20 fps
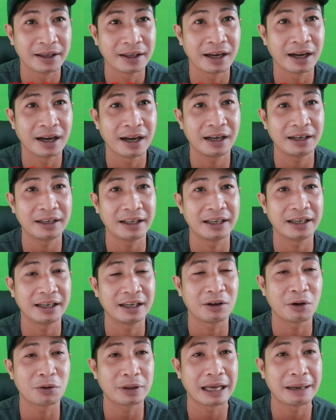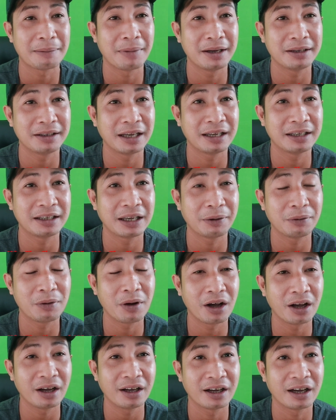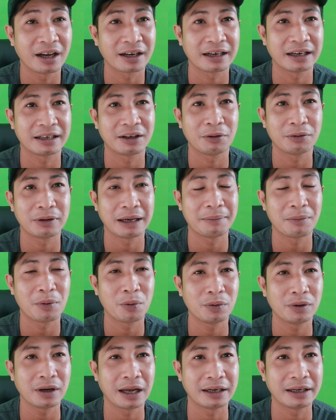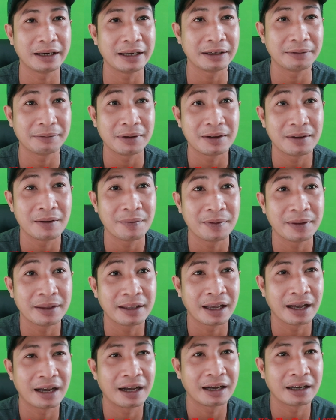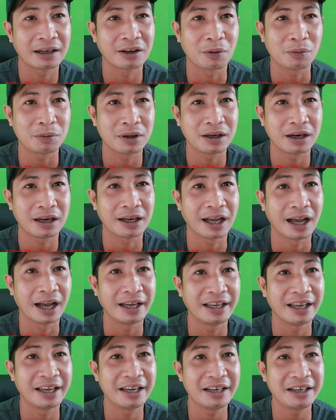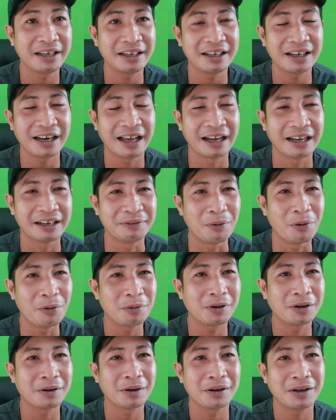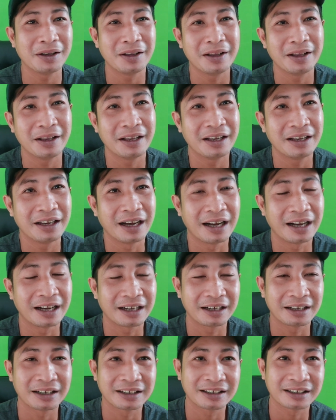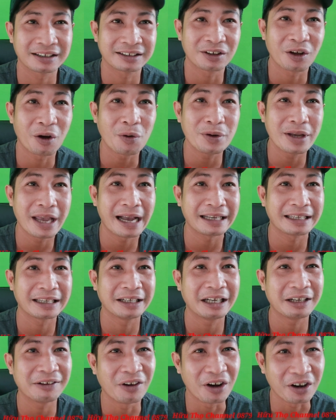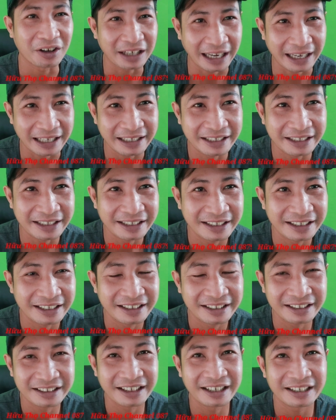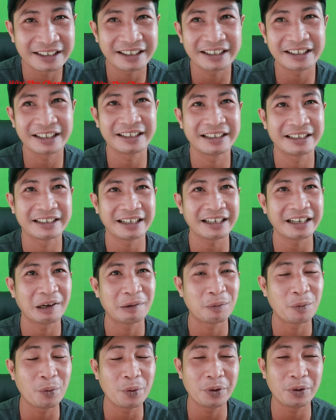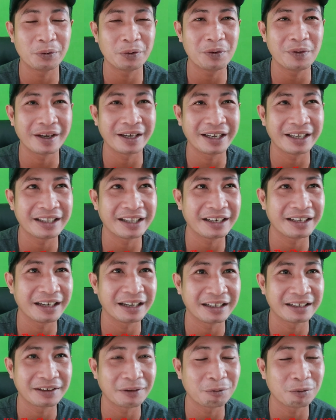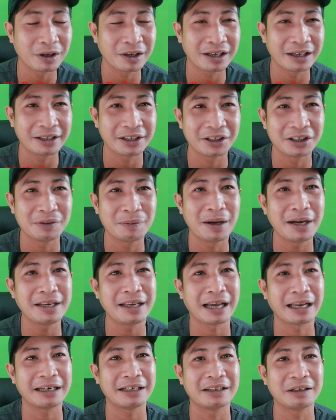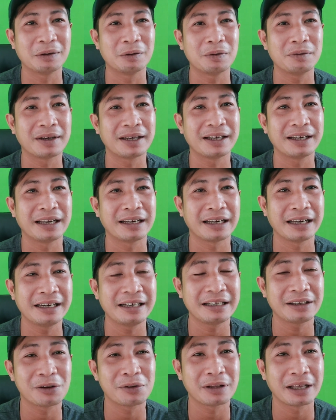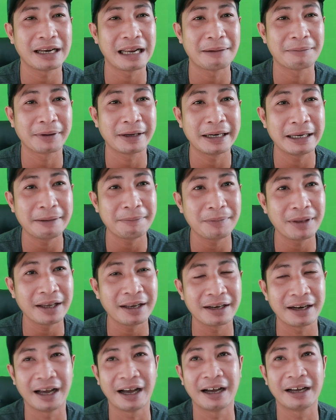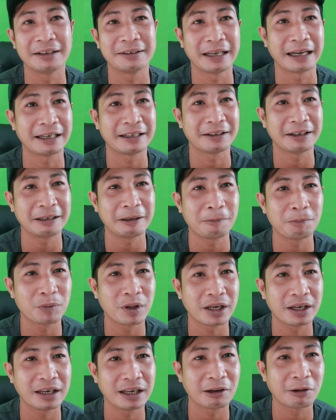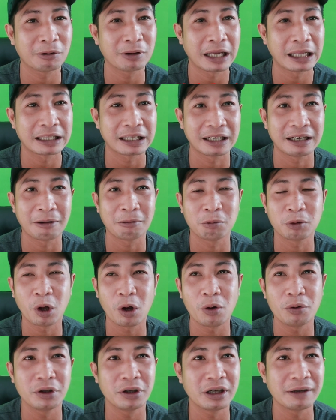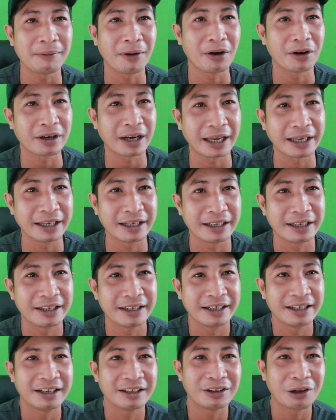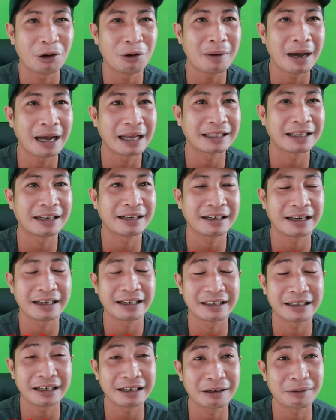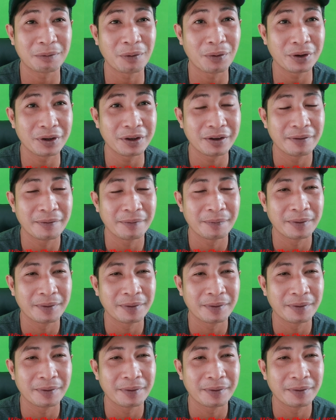Đó, thì cô ta mới chơi chiêu đó, hoặc là cô ta muốn là đi à, cũng như là gợi ý là muốn à, tố giác những cái bọn này. Đó, cái tin này rất là vui luôn quý vị. Cái tin là thông tin là vừa mới nhận được luôn quý vị, là thấy cô ta làm cái clip đó là nhận được cái thông tin là cô ta tự động tố những cái bọn này, tố ba tên này thì rất là vui.